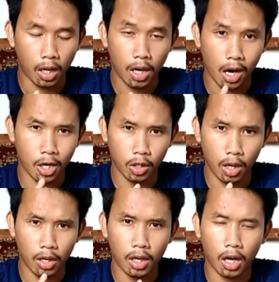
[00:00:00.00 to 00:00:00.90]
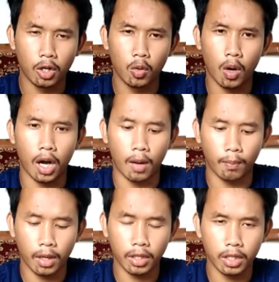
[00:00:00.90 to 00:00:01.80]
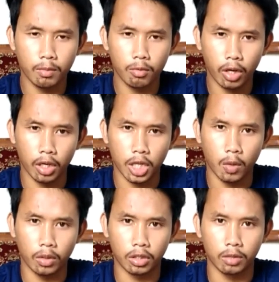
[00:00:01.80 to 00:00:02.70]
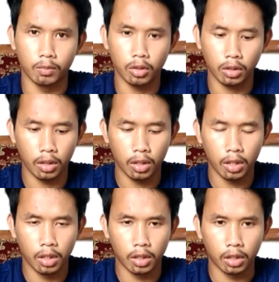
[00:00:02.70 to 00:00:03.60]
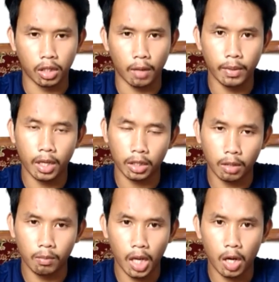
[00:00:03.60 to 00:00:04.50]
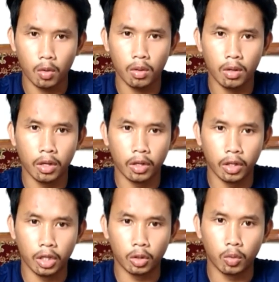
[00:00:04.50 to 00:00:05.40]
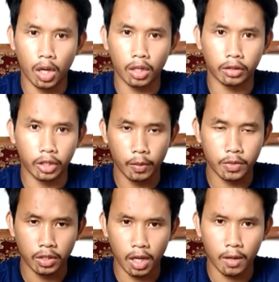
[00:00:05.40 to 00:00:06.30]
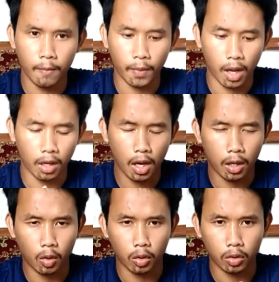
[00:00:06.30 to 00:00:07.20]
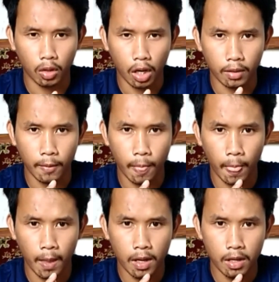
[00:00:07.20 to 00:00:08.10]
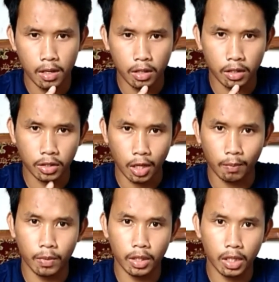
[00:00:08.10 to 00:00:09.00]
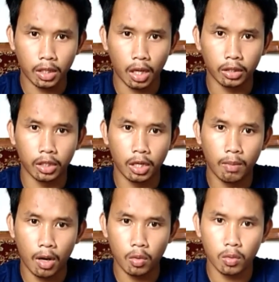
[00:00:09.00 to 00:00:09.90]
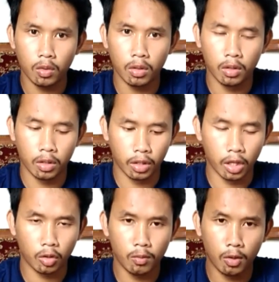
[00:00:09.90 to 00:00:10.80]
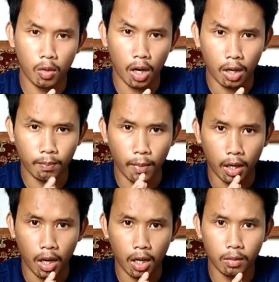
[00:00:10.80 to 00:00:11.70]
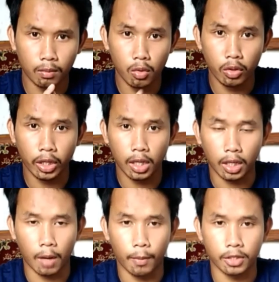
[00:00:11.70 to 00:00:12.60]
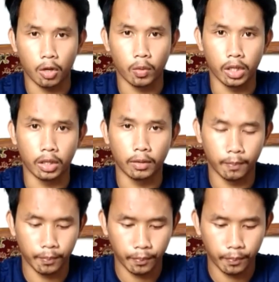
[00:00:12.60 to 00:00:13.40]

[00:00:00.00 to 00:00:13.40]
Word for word: ada, kan, ada kandungan apa di bungkil sawi tersebut, tetapi kata beliau, itulah tipsnya agar kotoran sapi kita tidak bau, yaitu menggunakan pakan bungkil kelapa sawit.